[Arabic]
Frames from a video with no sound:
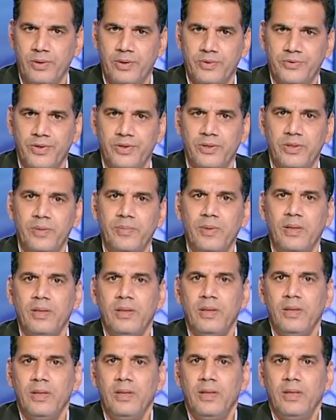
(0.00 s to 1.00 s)
طيبة
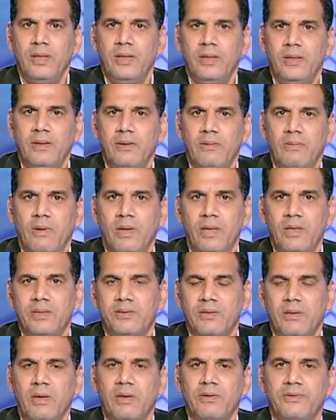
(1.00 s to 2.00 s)
آه، قلت
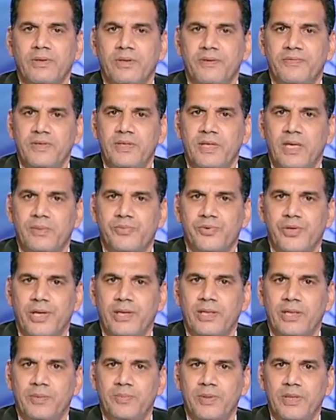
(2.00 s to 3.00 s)
الأخطاء فيها
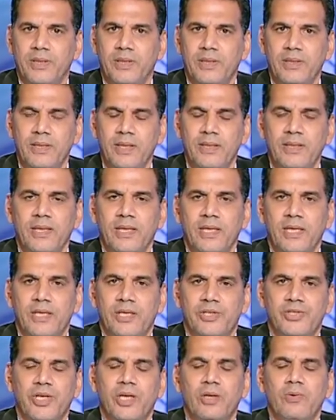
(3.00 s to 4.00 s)
بشكل كبير جدا
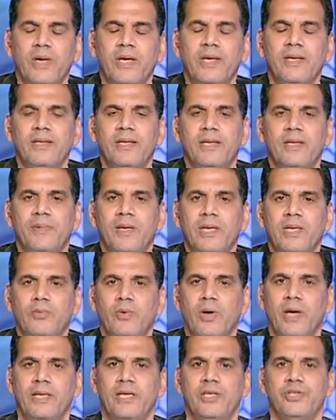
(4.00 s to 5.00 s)
الشيء الوحيد اللي بعيبه
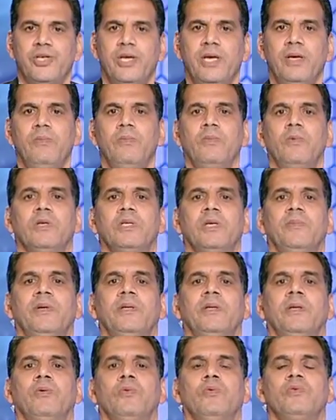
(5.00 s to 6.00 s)
على هشام
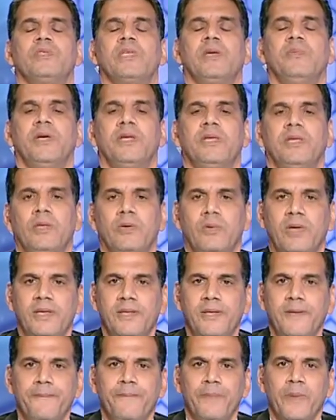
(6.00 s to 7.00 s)
وأتمنى أن يكون سامعني
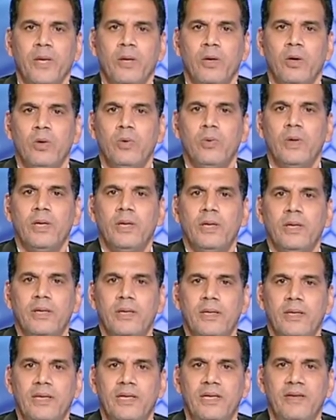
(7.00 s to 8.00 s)
دلوقتي هو
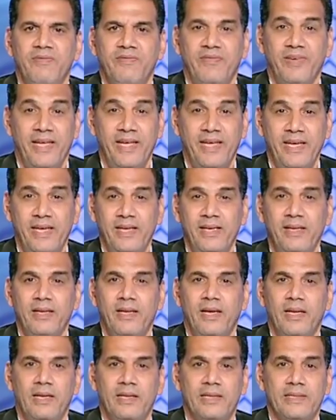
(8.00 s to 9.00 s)
آه، الانفعال
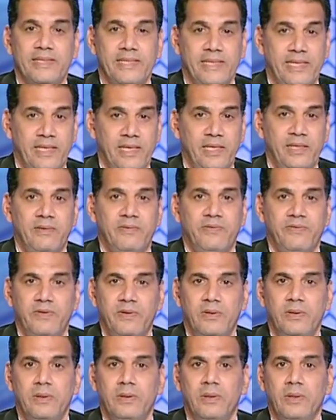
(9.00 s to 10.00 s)
الزائد
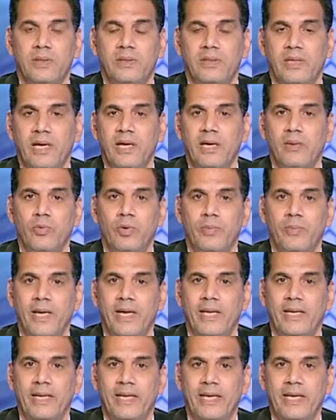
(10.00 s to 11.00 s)
في التعامل مع
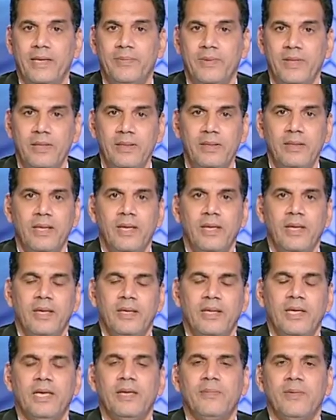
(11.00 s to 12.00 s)
اللاعبين
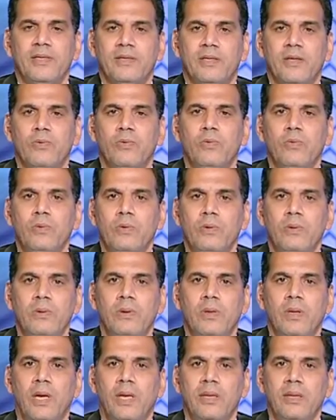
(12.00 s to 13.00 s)
يجب أن تكون
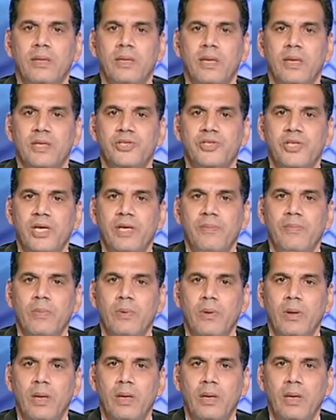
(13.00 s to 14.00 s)
أنت هشام
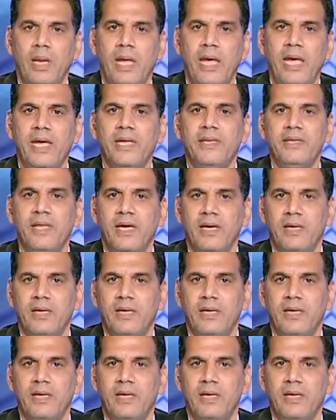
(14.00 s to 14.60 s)
الأهدأ